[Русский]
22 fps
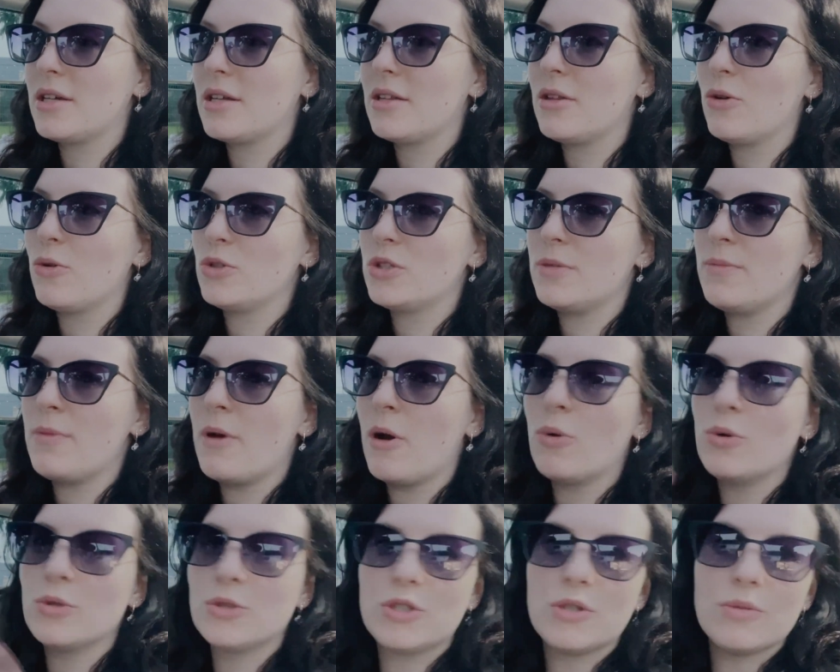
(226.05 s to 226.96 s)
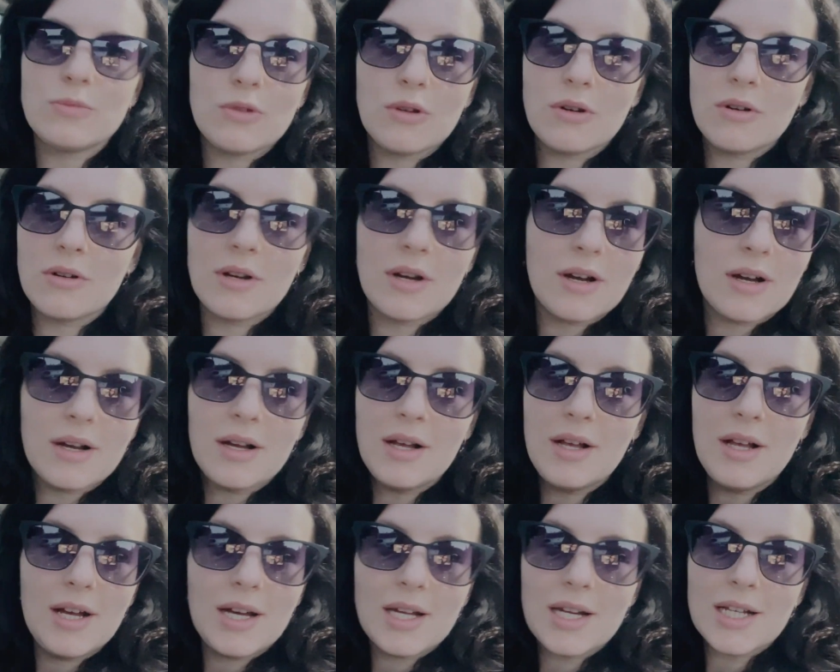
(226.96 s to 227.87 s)
когда у тебя очень много
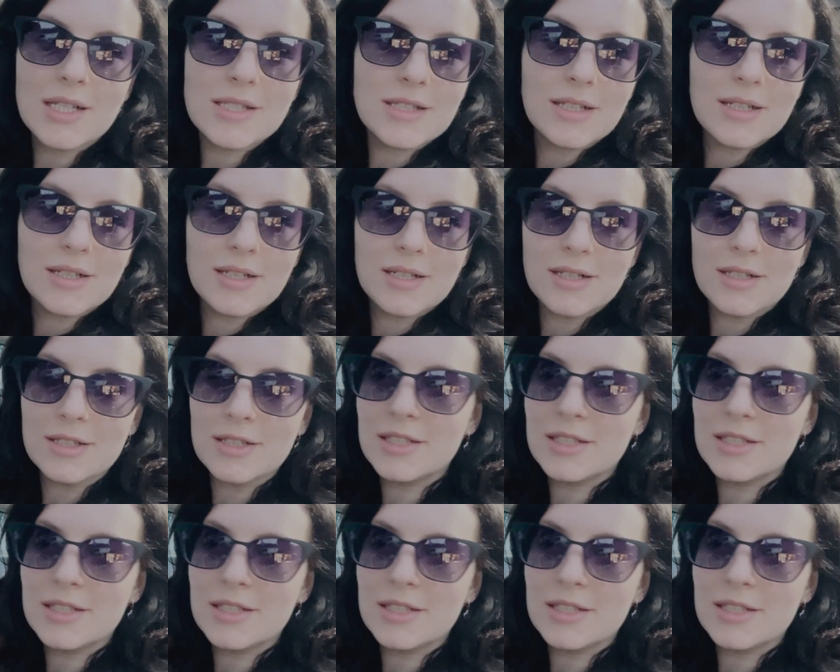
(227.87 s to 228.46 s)
разных э,